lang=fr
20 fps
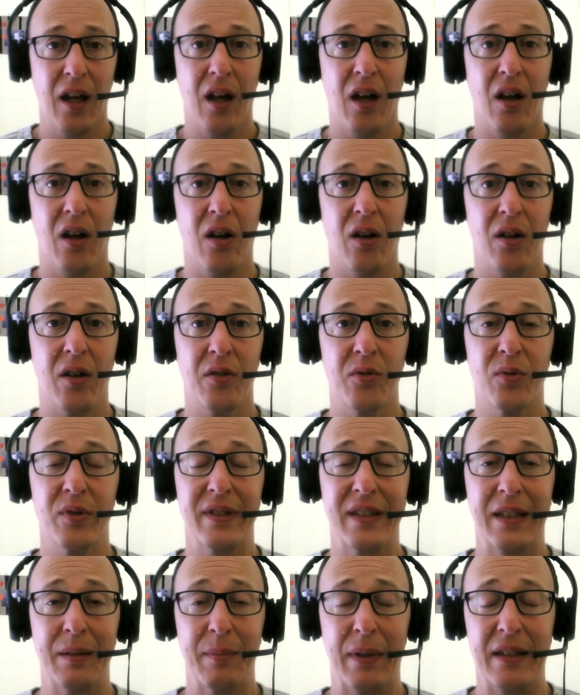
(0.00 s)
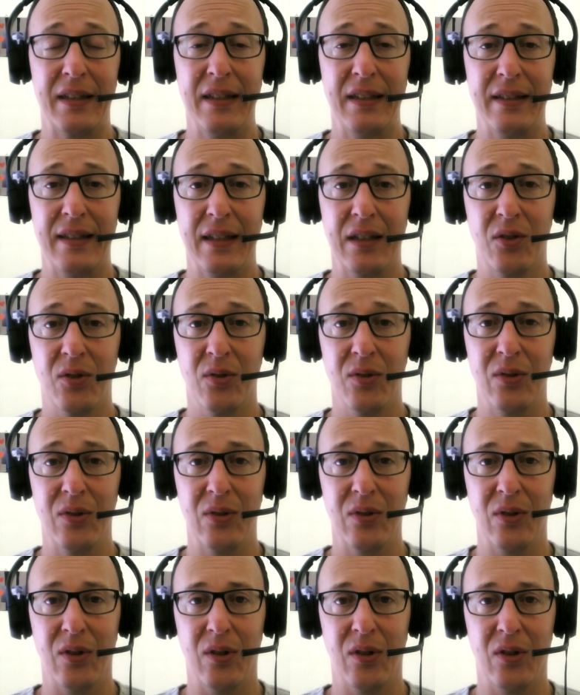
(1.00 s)
Ah, donc ce qu'il m'a dit, c'est
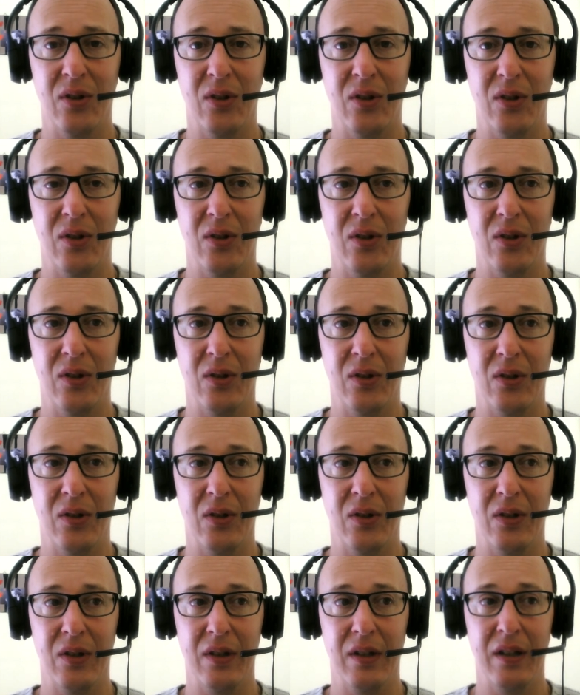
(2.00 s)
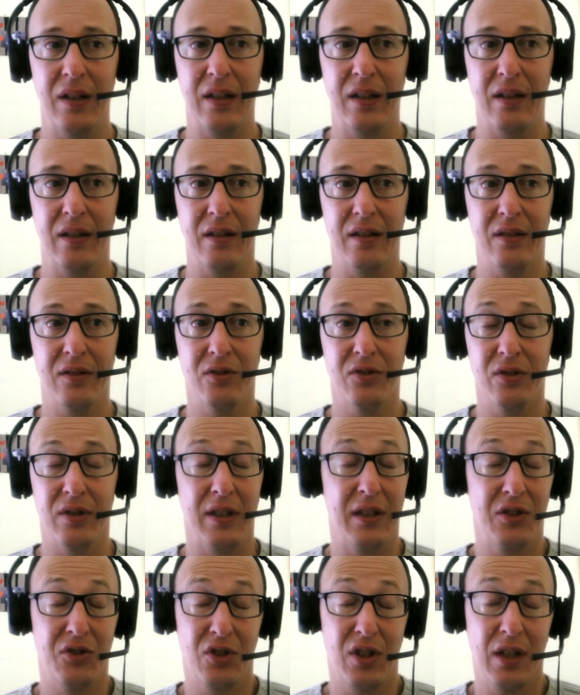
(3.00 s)
que, euh,
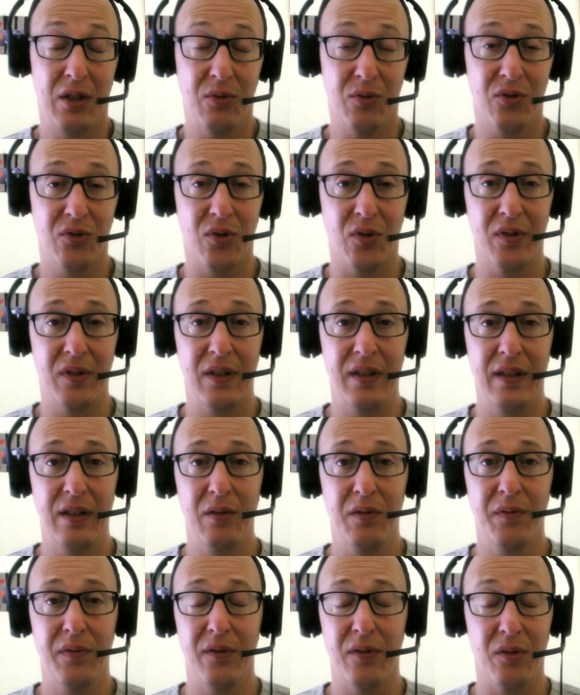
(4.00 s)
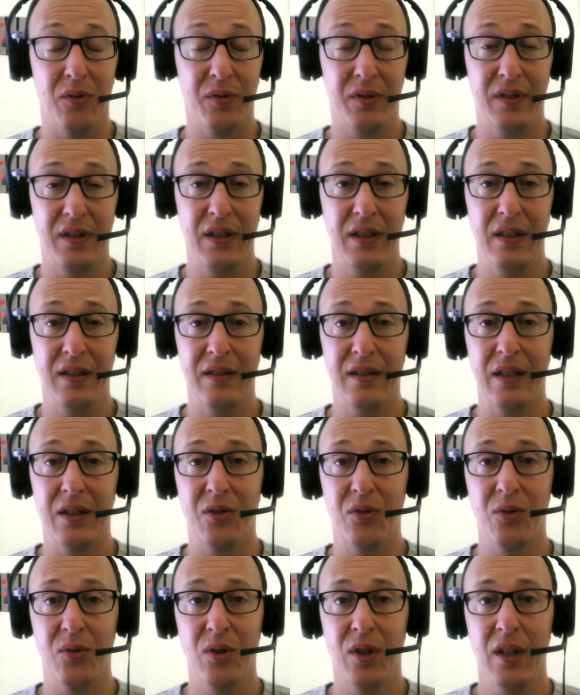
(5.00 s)
et je l'ai conscientisé aussi, c'est
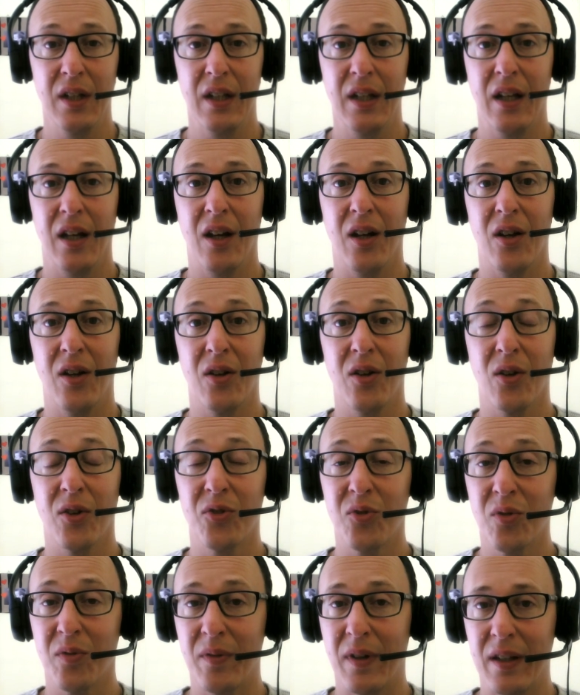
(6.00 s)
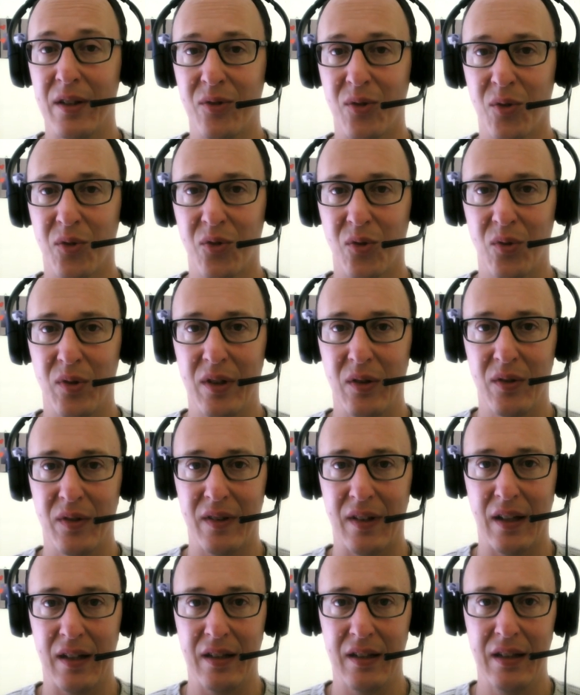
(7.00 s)
que euh, lorsqu'on va ascensionner en
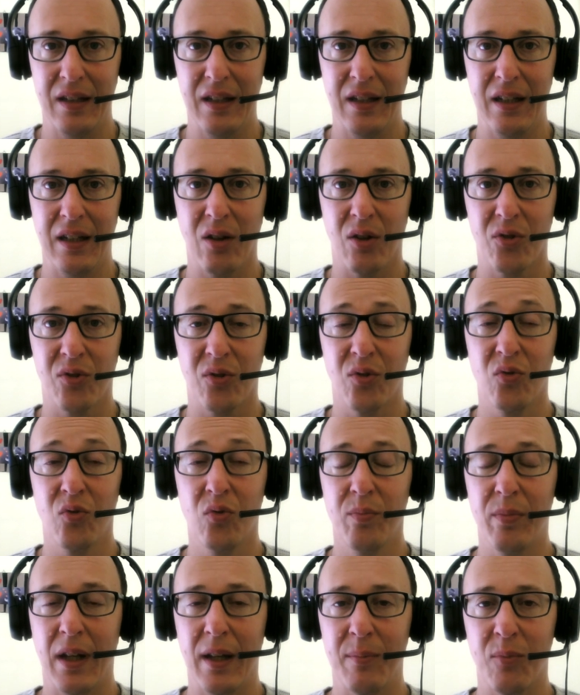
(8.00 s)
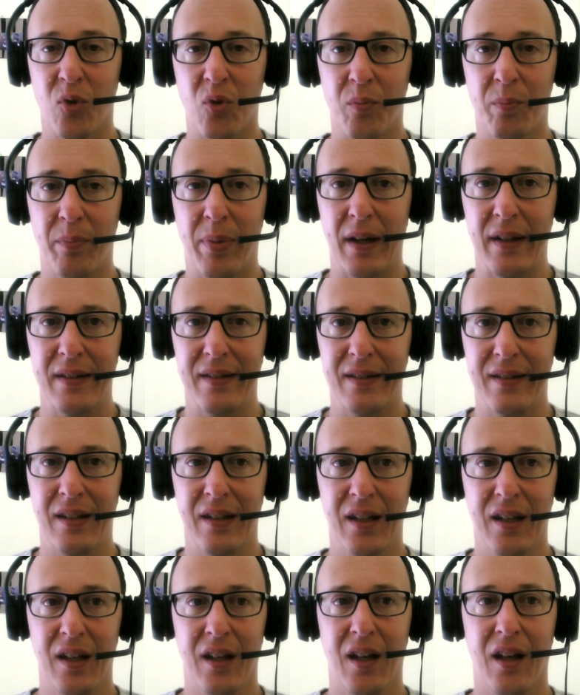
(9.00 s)
5D, et lorsque nous-mêmes on passe
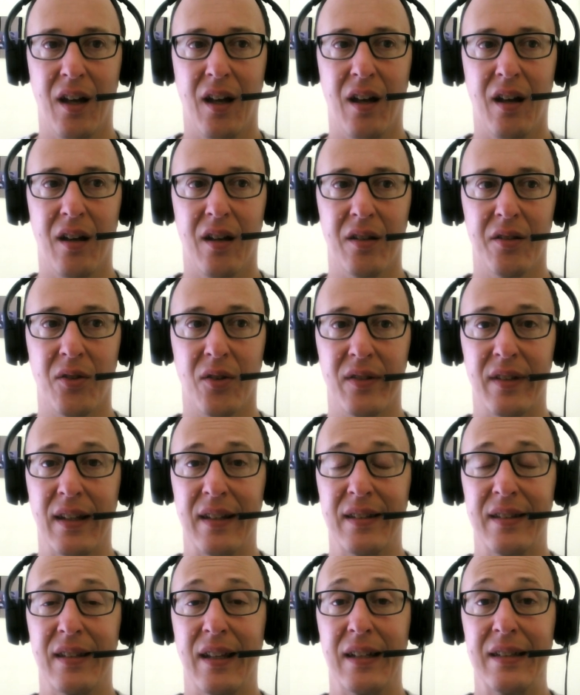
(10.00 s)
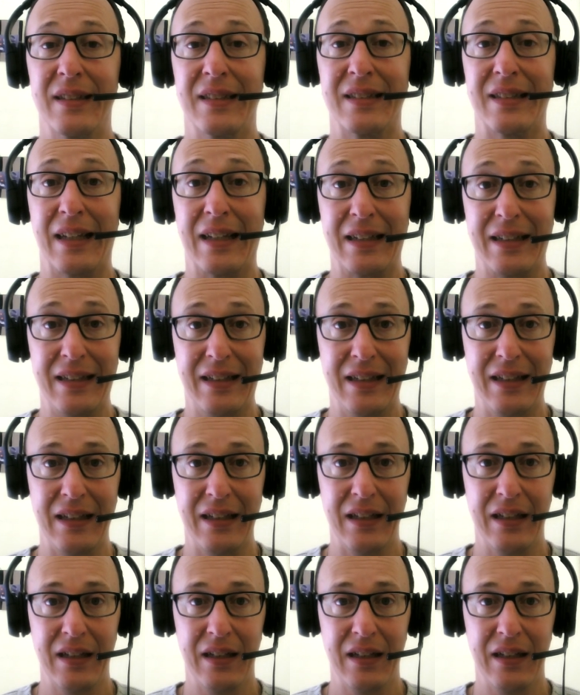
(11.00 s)
euh, dans un stade 5D,